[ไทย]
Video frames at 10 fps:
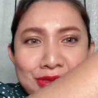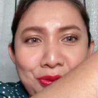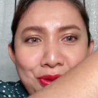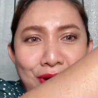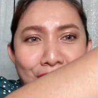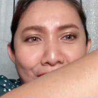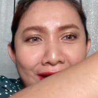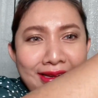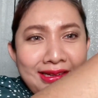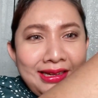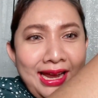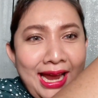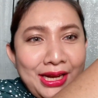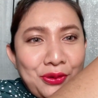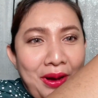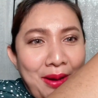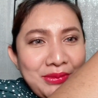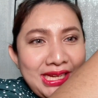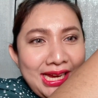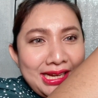กคนเห็นความ
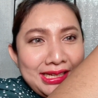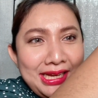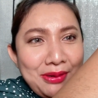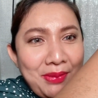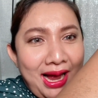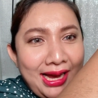หยิกนี่ไหม